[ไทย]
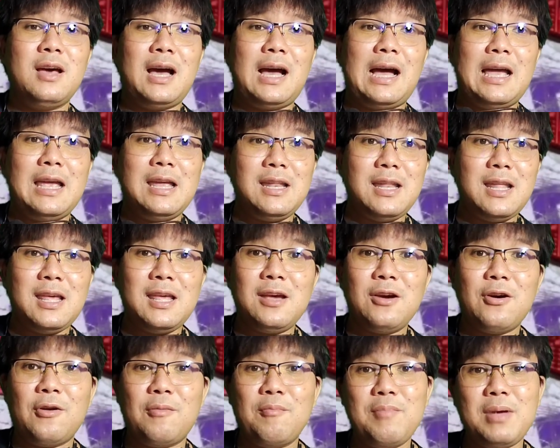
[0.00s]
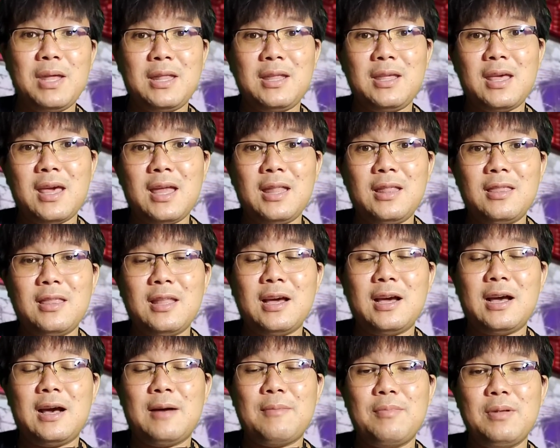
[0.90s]
ไอ ดี ของ Bitget
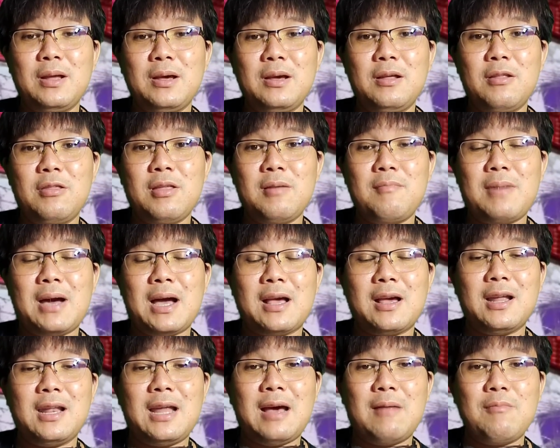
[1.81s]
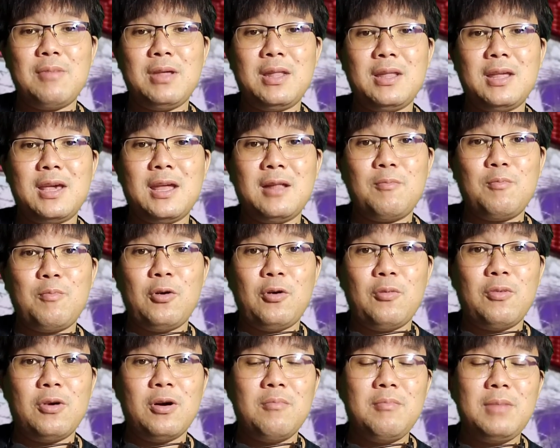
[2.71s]
นะครับหรือสมัครกระดาน Bitget ผ
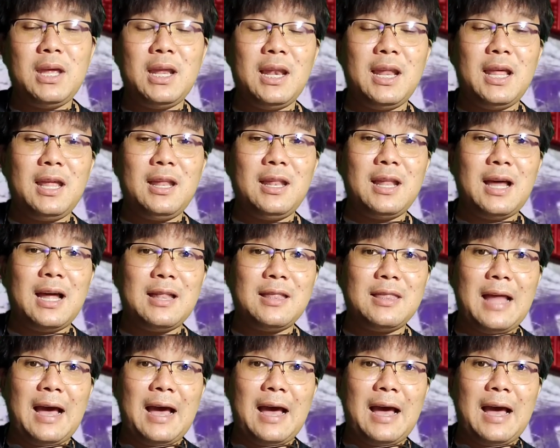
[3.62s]
มก็มีลิงก์ด้าน